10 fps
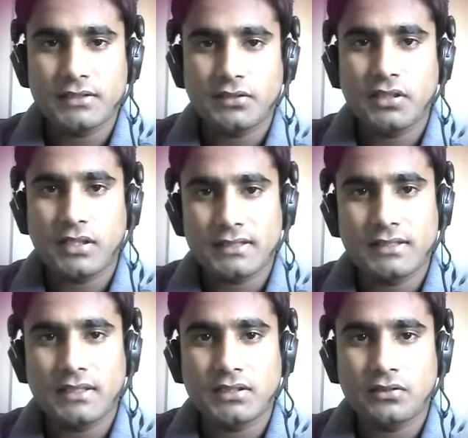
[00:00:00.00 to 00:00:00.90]
যাইতে হয় কাজ
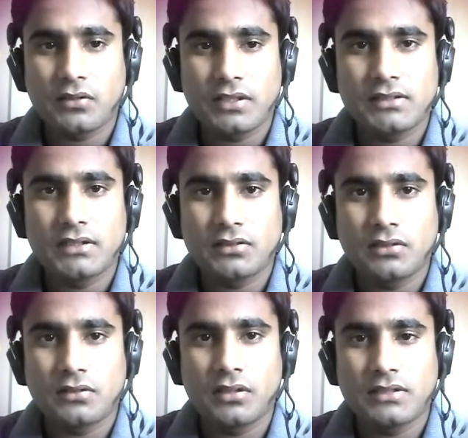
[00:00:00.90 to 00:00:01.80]
থেকে এসে কলেজ যাইতে
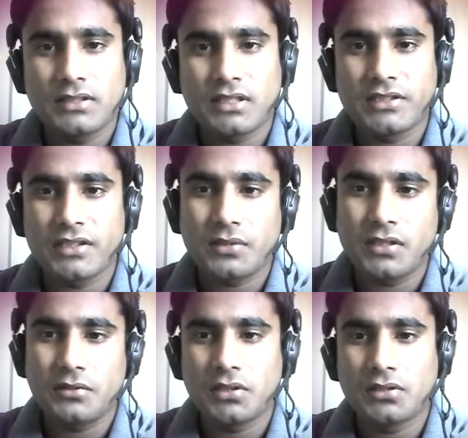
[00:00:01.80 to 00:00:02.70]
হয় কলেজ থেকে এসে আবার
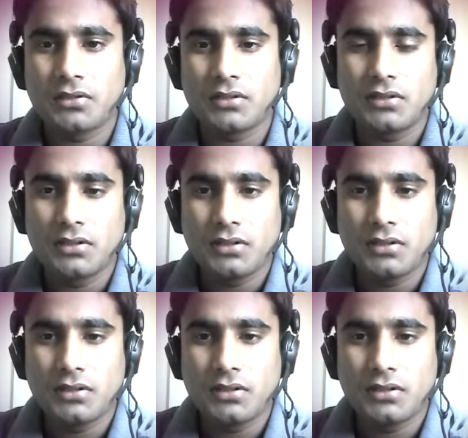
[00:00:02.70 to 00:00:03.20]
খাওয়া দাওয়া